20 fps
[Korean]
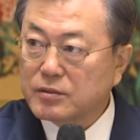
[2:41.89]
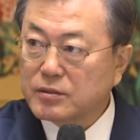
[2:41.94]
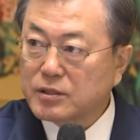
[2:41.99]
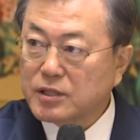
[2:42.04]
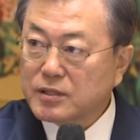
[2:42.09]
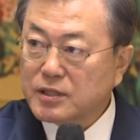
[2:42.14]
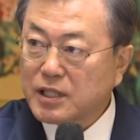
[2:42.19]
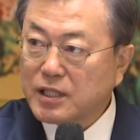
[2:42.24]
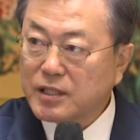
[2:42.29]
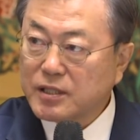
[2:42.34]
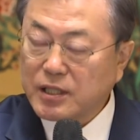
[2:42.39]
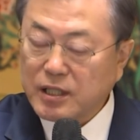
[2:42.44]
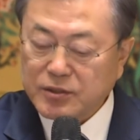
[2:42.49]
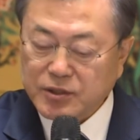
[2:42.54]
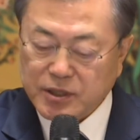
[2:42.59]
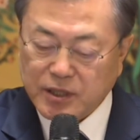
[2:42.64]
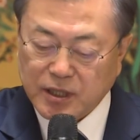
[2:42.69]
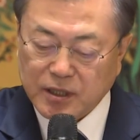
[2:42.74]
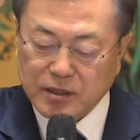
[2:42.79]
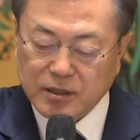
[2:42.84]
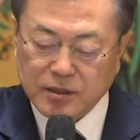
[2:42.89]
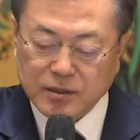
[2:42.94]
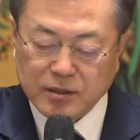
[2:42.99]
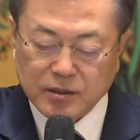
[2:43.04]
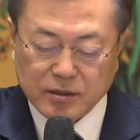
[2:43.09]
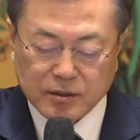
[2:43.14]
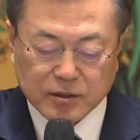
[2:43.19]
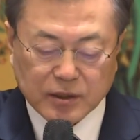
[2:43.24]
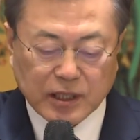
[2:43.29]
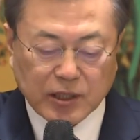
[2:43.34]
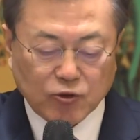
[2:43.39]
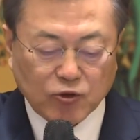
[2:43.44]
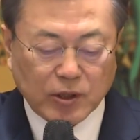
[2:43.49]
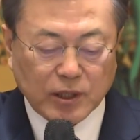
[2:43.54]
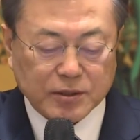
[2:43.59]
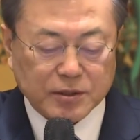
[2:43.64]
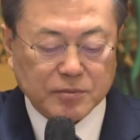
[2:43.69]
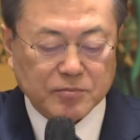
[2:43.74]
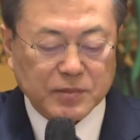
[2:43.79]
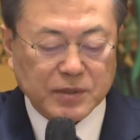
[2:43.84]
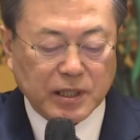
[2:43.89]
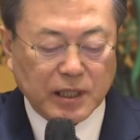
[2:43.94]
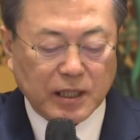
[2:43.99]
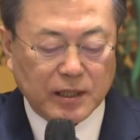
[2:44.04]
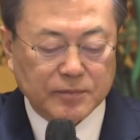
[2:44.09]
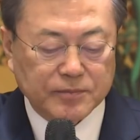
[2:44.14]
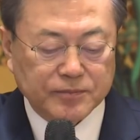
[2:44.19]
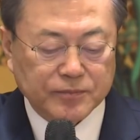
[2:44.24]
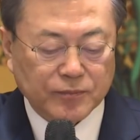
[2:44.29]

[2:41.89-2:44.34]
특단의 대책을 내놓았습니다.